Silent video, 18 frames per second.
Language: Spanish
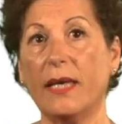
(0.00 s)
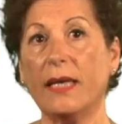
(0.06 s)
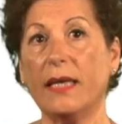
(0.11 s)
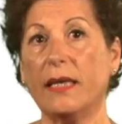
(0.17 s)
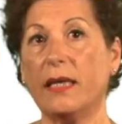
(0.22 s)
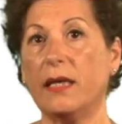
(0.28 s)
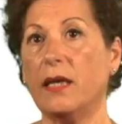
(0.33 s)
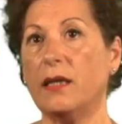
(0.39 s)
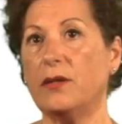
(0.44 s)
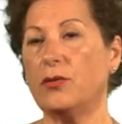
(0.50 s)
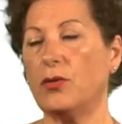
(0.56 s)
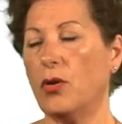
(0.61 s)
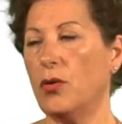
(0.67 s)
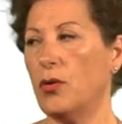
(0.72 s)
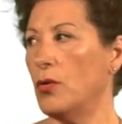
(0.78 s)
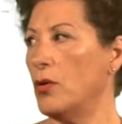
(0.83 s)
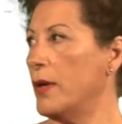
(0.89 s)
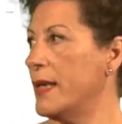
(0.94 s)
y en
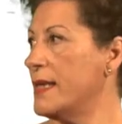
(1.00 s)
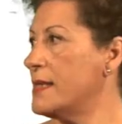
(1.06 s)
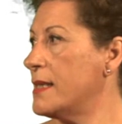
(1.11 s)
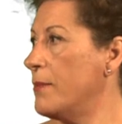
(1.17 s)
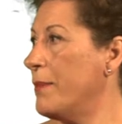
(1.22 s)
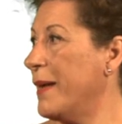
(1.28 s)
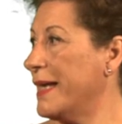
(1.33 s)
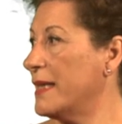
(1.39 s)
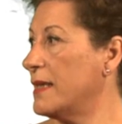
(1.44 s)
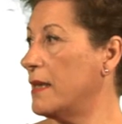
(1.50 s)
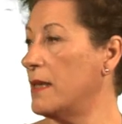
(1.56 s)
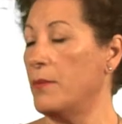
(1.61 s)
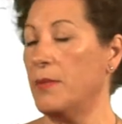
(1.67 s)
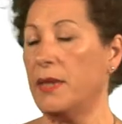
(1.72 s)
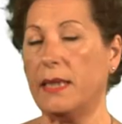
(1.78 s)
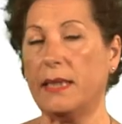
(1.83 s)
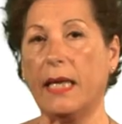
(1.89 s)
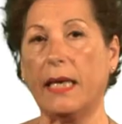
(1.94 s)
todo ese paquete de
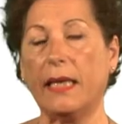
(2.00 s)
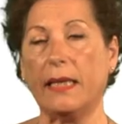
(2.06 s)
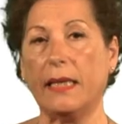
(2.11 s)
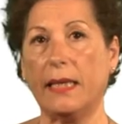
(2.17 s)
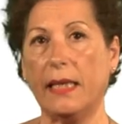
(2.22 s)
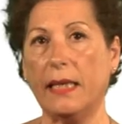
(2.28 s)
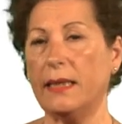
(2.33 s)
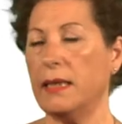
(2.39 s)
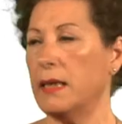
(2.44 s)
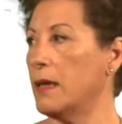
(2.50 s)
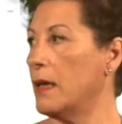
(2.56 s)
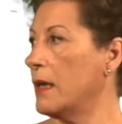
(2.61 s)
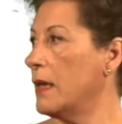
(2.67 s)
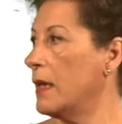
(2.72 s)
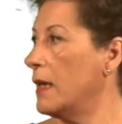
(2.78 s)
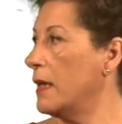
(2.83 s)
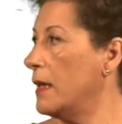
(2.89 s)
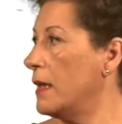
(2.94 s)
medidas
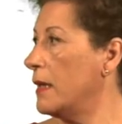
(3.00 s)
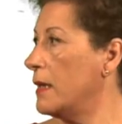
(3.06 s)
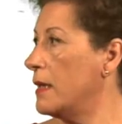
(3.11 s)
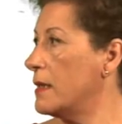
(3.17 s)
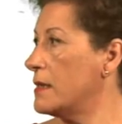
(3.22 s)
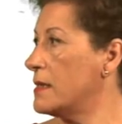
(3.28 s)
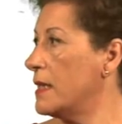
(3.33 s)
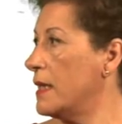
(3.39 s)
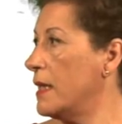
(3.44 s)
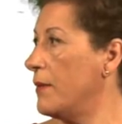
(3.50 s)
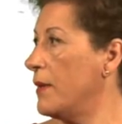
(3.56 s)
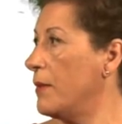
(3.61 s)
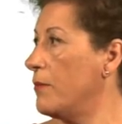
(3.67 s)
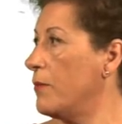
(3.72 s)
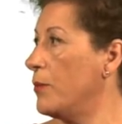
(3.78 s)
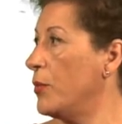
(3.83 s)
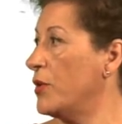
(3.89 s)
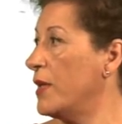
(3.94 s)
higiénicas que se
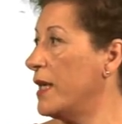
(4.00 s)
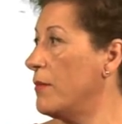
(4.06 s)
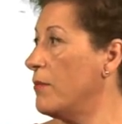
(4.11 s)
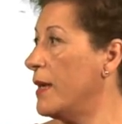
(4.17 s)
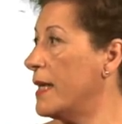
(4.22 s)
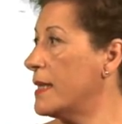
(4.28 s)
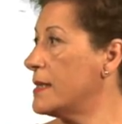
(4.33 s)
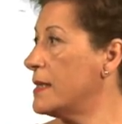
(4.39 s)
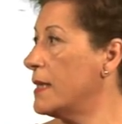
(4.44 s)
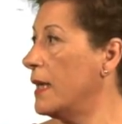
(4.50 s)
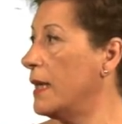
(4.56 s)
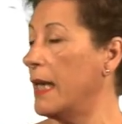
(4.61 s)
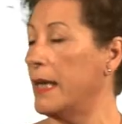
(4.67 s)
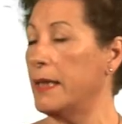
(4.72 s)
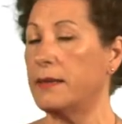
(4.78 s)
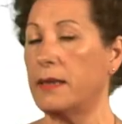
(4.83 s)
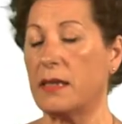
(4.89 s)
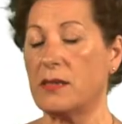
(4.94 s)
deben poner en marcha en
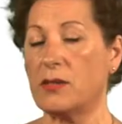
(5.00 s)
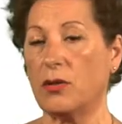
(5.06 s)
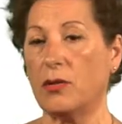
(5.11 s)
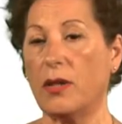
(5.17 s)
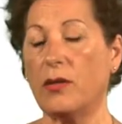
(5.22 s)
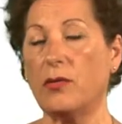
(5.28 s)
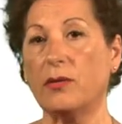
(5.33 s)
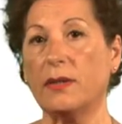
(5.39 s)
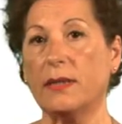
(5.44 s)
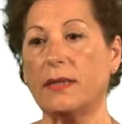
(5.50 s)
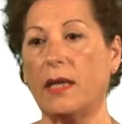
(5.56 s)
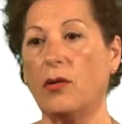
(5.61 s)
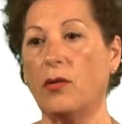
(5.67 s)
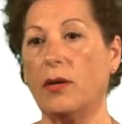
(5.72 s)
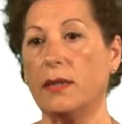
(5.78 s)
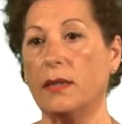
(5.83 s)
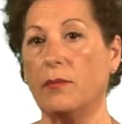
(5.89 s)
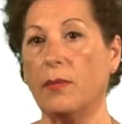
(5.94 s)
las instalaciones donde
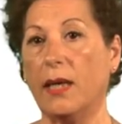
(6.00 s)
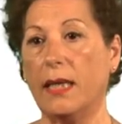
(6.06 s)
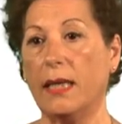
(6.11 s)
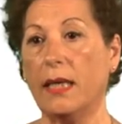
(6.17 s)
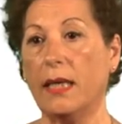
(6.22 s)
están los animales,